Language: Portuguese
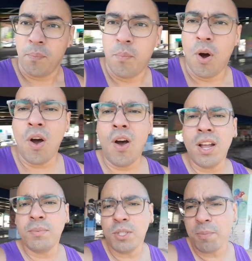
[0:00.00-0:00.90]

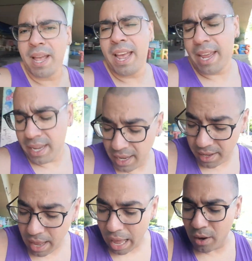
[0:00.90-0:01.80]
Pois muito bem,
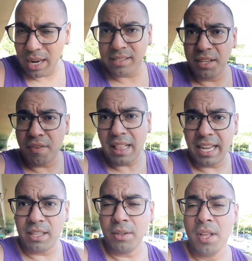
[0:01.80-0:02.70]
agora sim
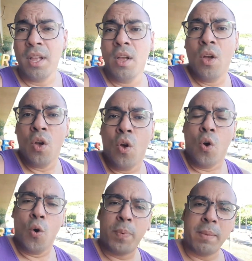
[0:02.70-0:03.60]
valendo
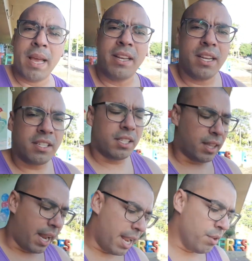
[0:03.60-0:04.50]
o primeiro dia de
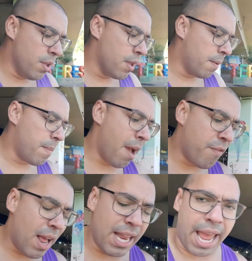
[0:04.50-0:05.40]
treino. Me
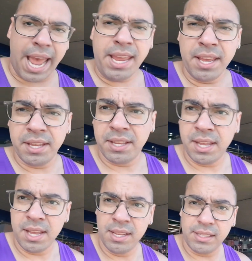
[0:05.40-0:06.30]
avaliei
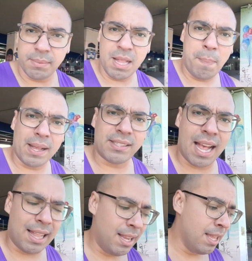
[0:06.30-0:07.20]
semana
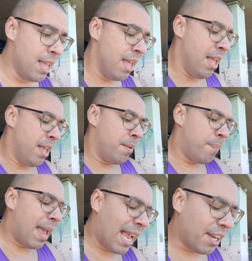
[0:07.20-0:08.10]
passada,
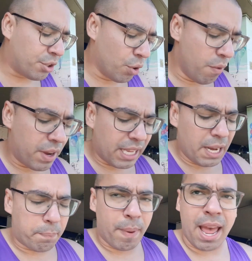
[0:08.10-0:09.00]
peguei chuva,
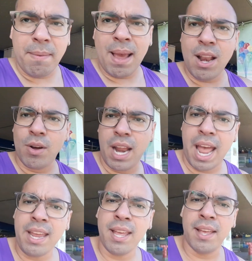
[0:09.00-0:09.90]
gripei,
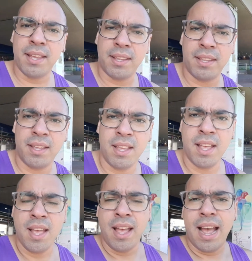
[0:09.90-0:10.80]
melhorei.
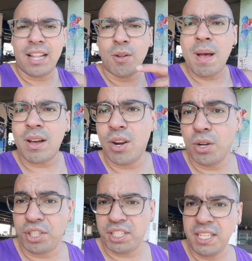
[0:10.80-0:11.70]
Retomar agora a
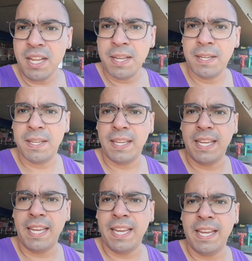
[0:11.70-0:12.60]
rotina
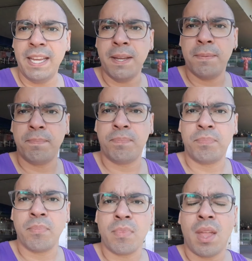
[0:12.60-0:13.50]
e
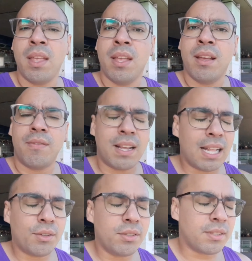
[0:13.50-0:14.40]
Vai
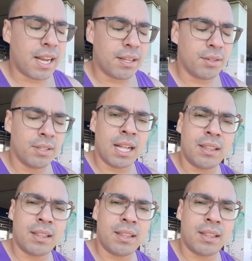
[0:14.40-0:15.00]
dar tudo certo, na